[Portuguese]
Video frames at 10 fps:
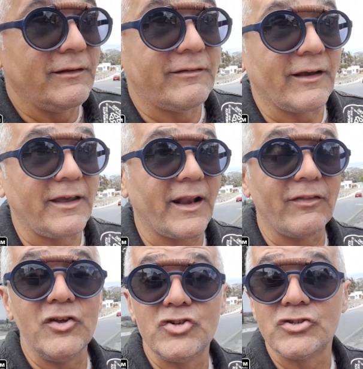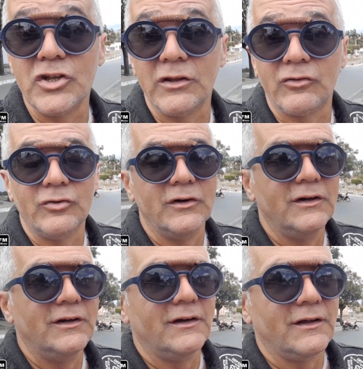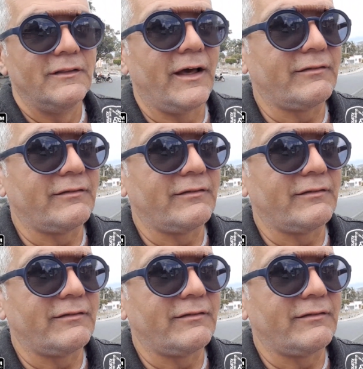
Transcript: Isso aqui era distrito da